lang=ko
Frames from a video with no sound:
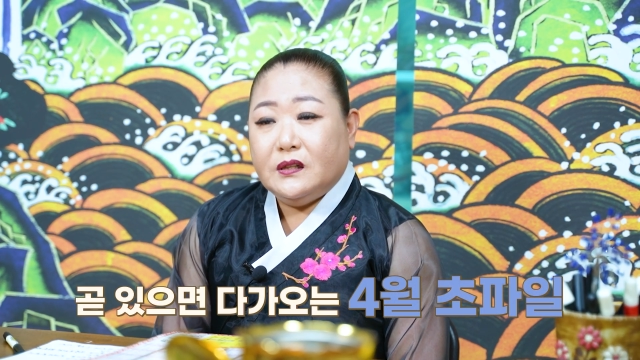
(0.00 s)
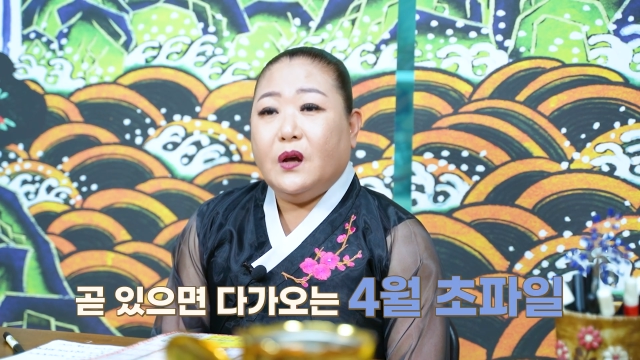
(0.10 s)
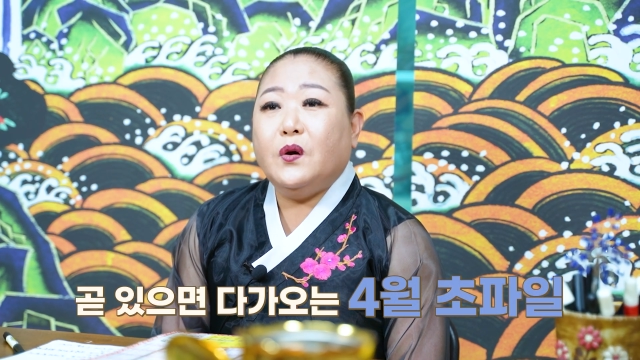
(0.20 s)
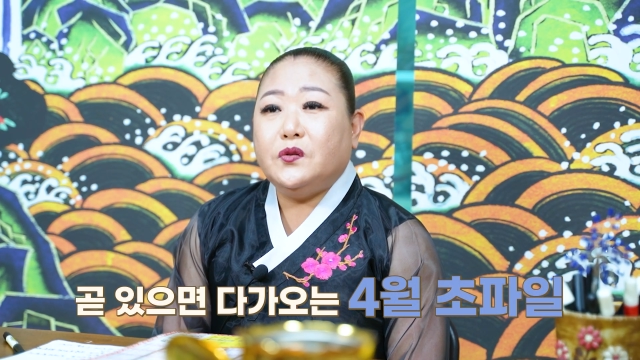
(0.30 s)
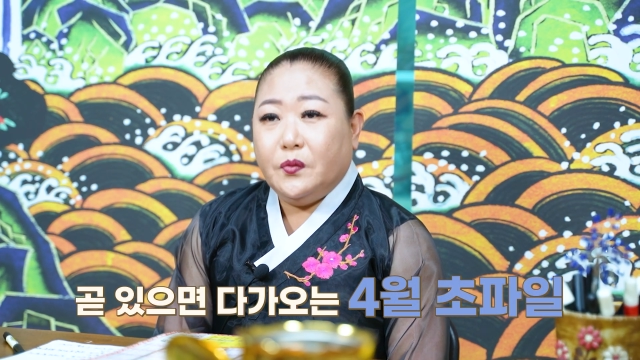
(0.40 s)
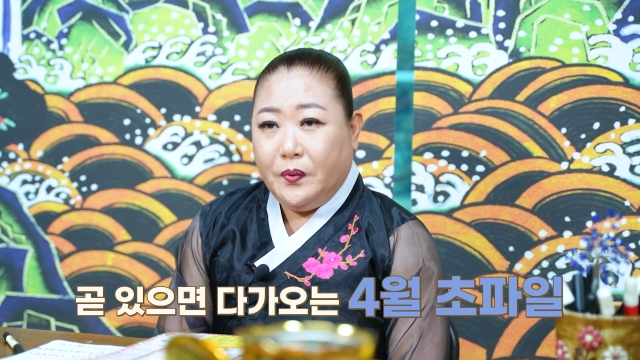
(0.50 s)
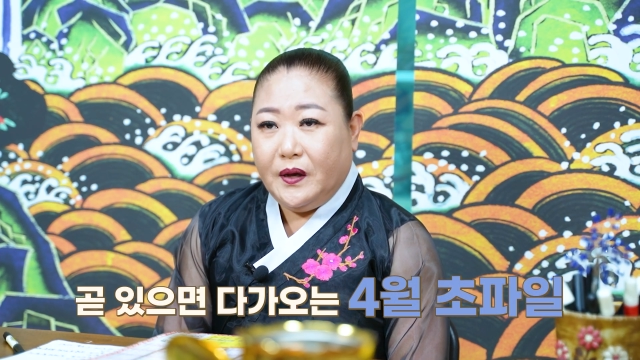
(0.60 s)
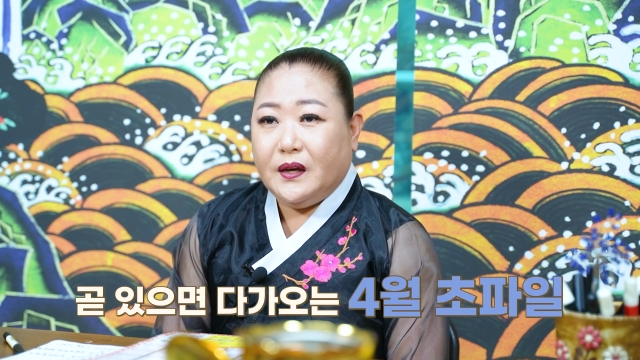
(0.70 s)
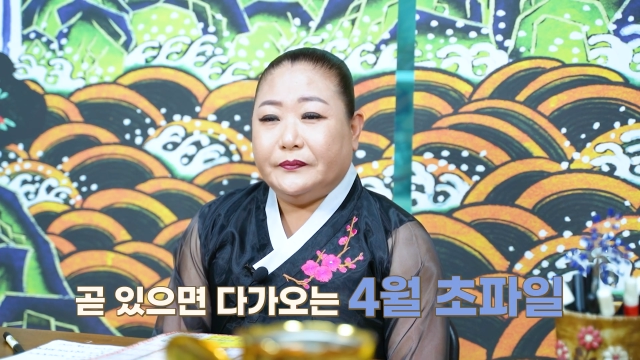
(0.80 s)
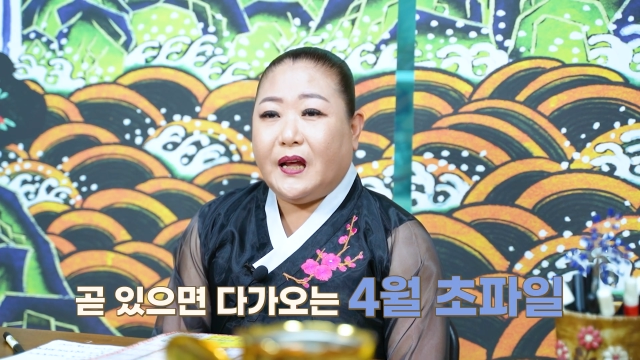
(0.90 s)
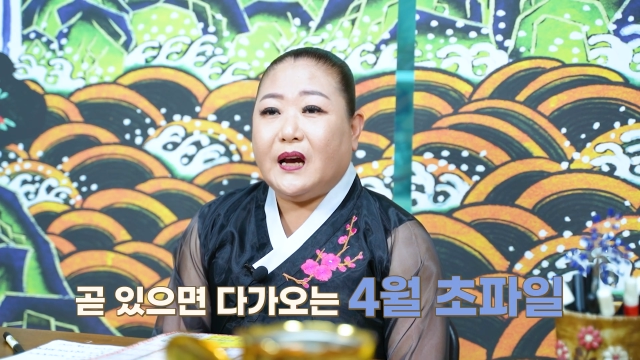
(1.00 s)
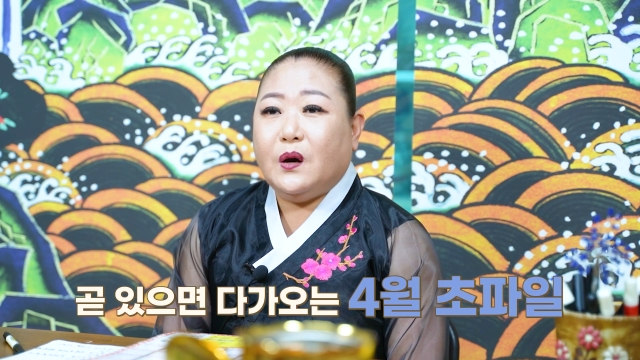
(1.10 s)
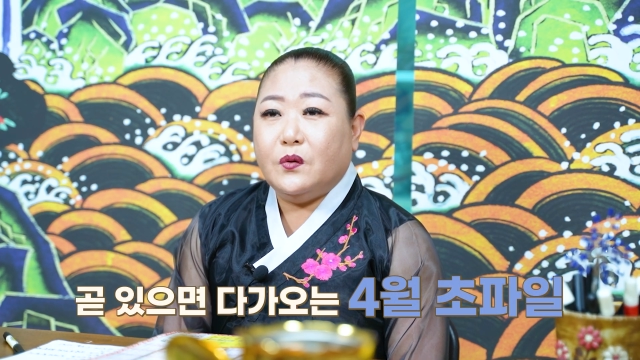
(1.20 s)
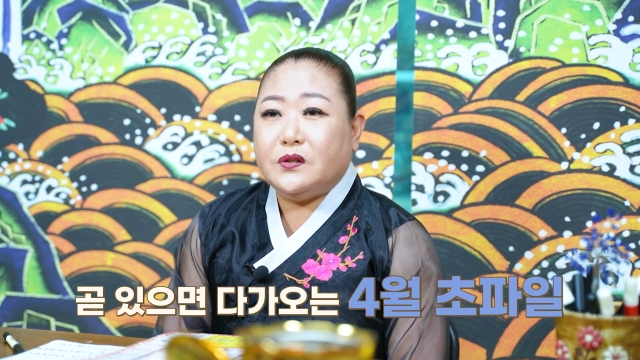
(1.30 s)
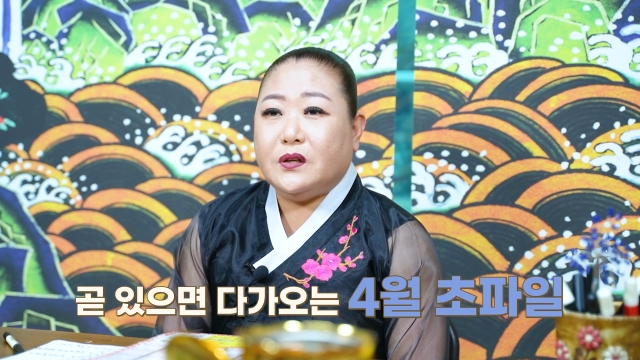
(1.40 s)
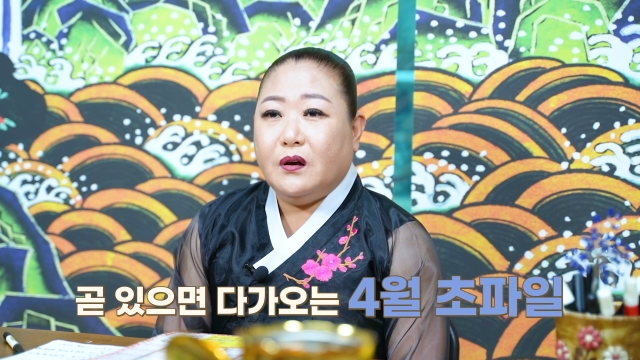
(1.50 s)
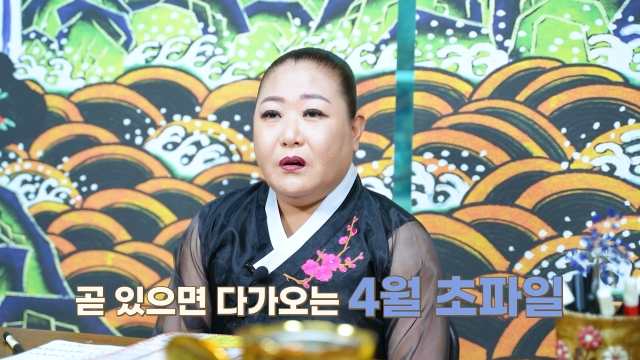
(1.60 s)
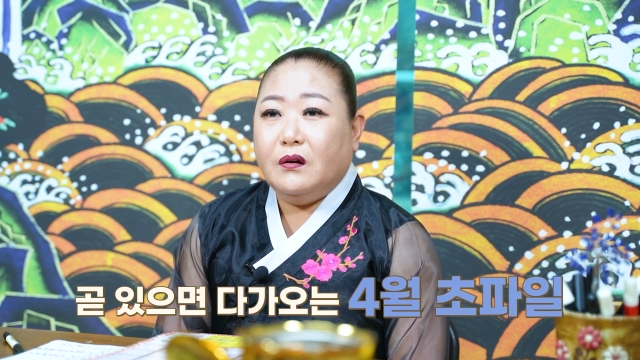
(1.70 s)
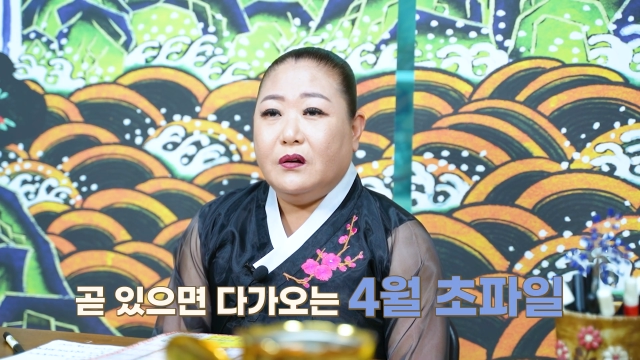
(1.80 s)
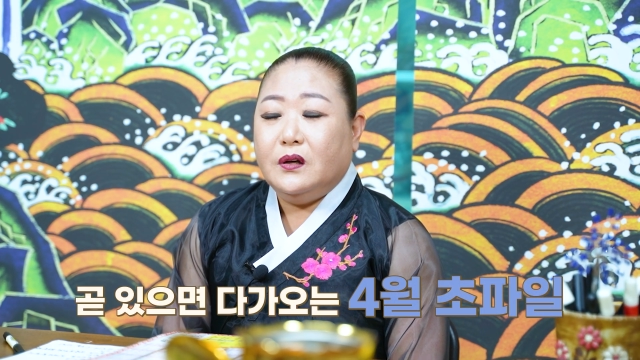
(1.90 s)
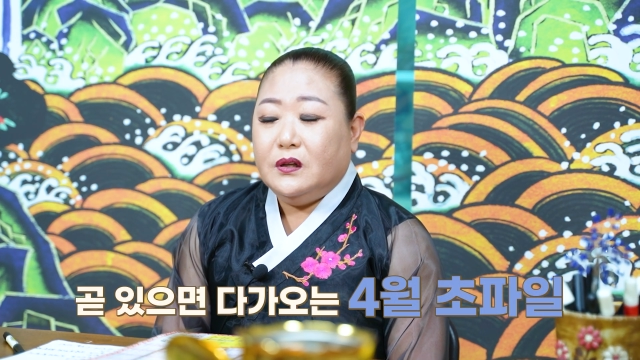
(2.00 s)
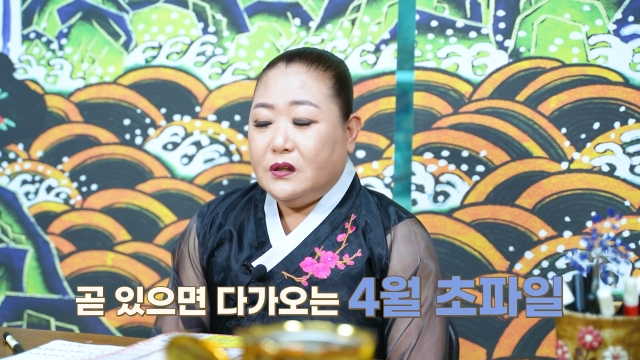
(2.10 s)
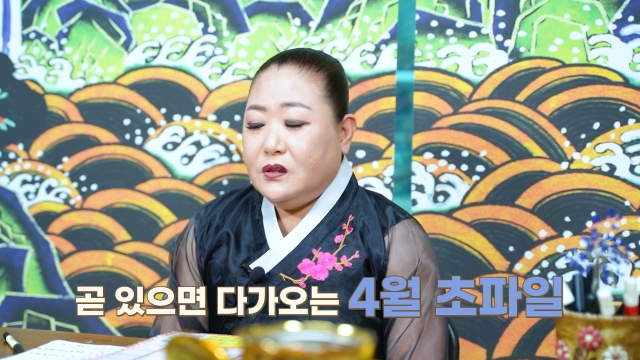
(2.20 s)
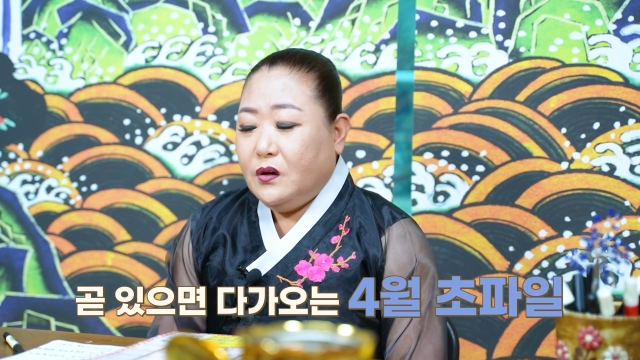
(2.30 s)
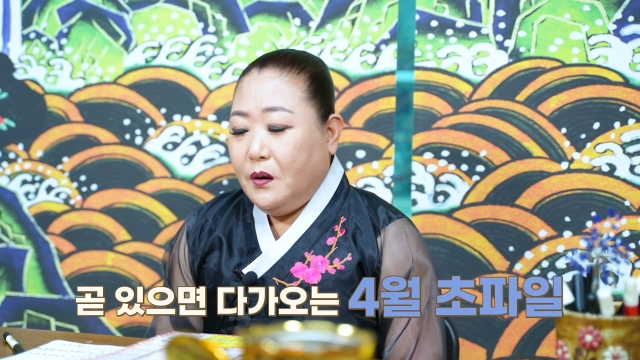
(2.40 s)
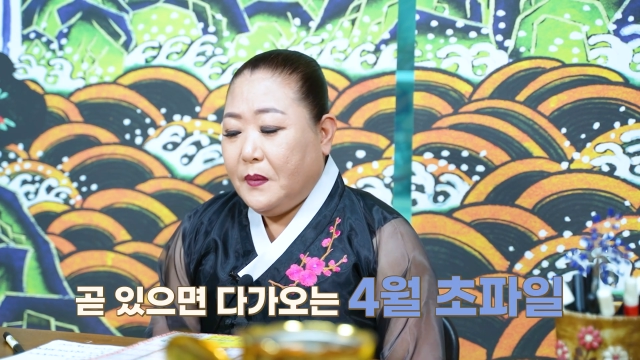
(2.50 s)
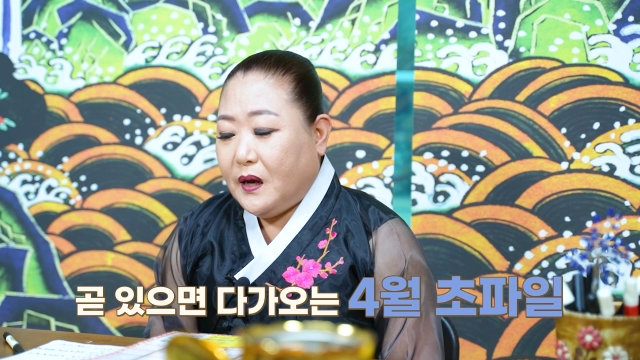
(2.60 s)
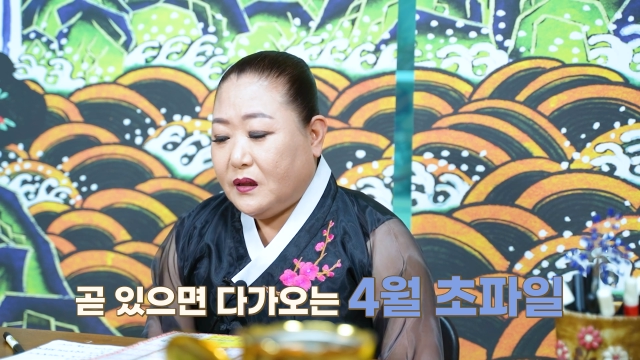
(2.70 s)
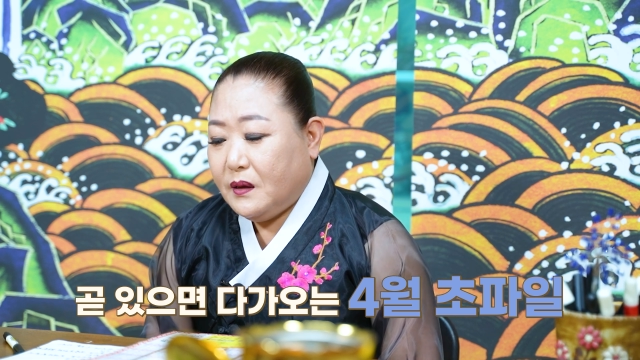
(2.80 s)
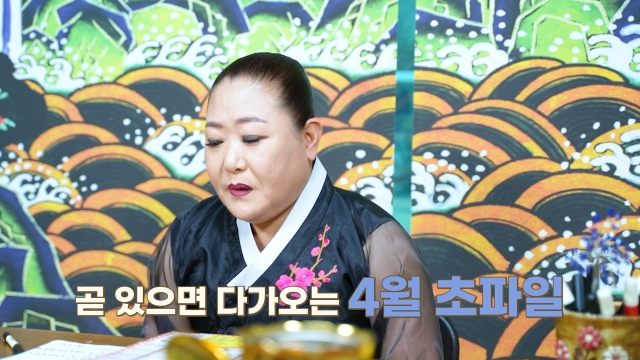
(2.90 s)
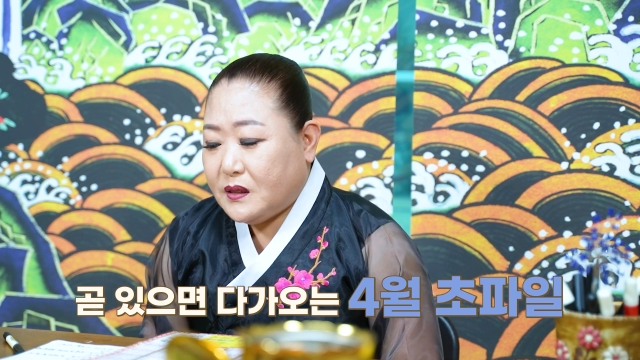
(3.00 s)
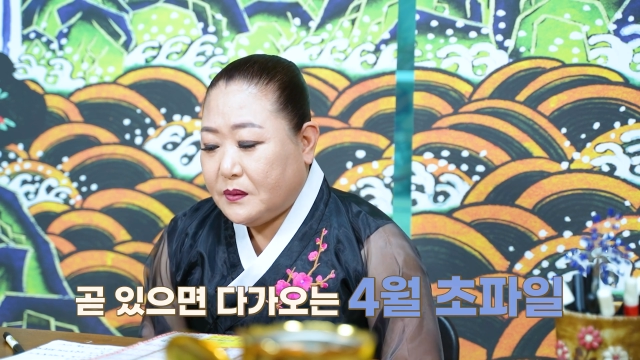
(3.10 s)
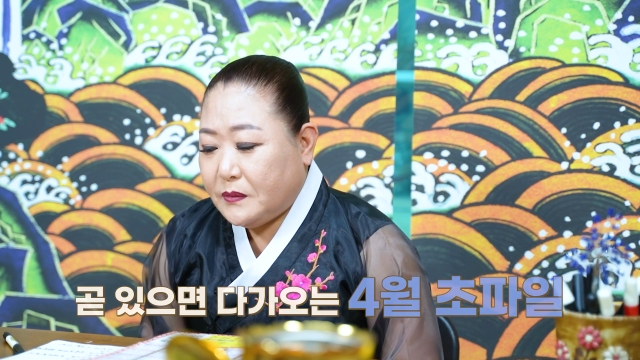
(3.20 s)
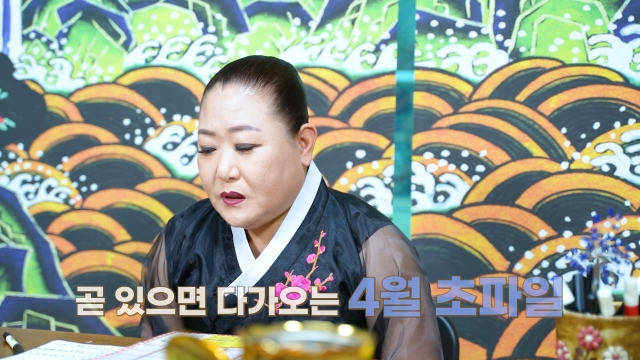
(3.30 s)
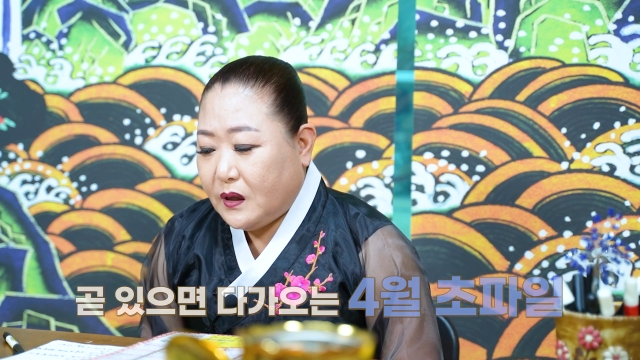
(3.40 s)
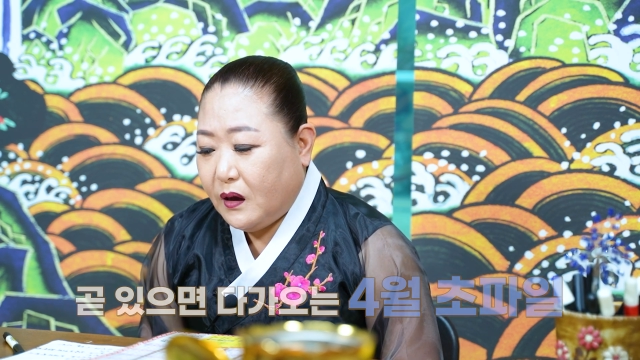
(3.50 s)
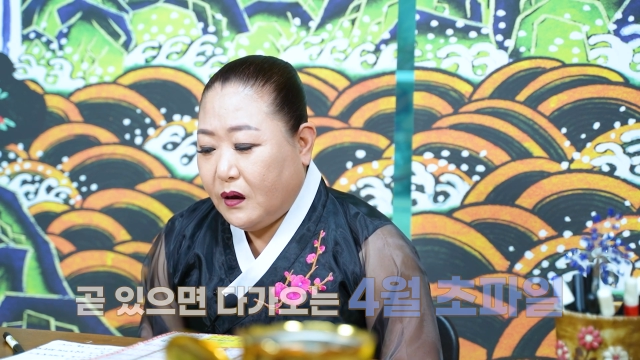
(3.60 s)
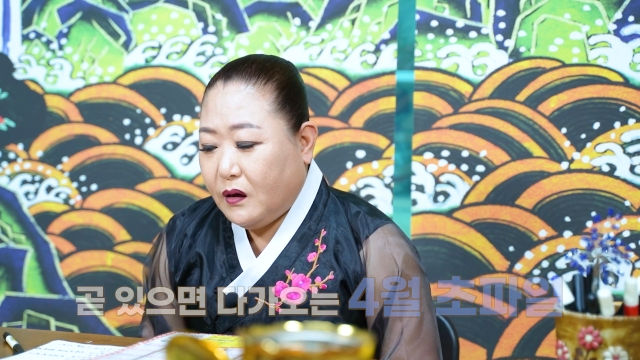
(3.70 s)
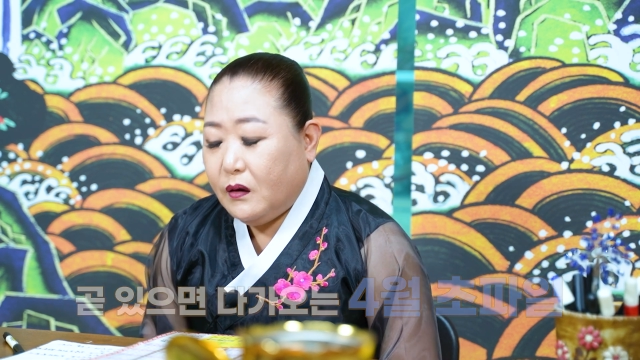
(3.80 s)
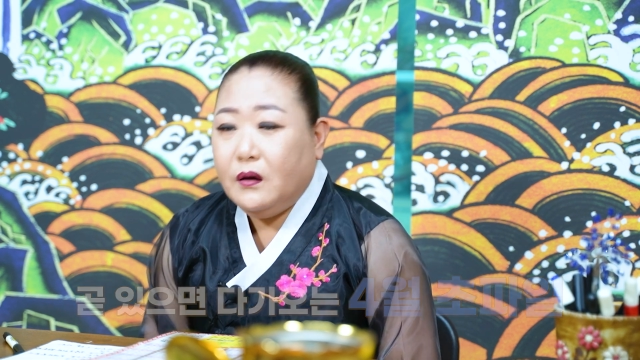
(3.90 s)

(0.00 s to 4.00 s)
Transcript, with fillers: 4월 초파일 다가오지요. 이제 얼마 안 남았습니다.